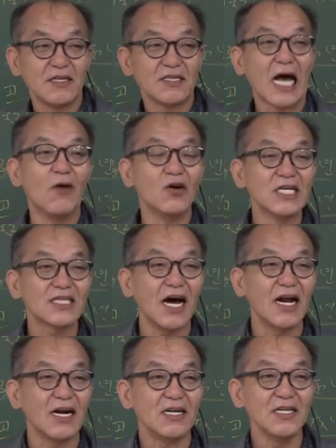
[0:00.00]

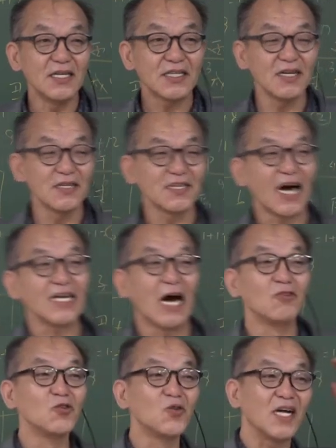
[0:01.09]
4월달 이럴 때는 아
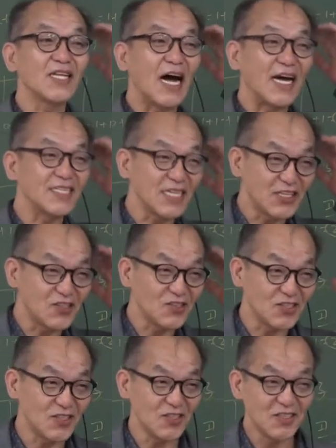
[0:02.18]
양순으로 간다 아시겠지
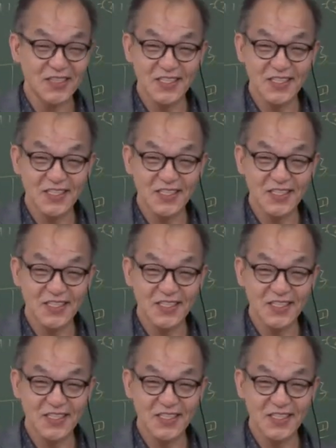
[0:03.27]
그죠?